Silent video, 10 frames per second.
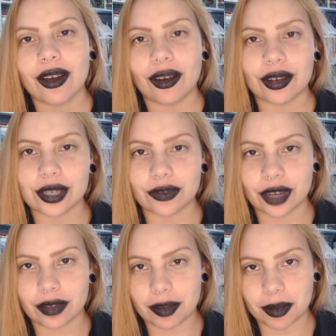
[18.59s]
Hoje eu vou
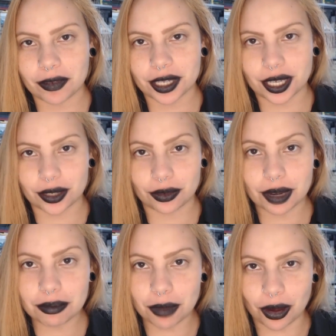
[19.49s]
gravar para vocês um
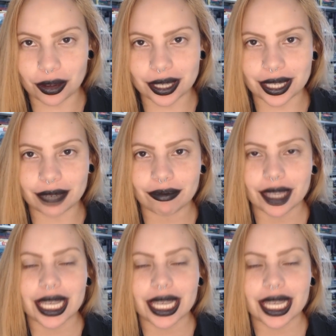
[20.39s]
unboxing.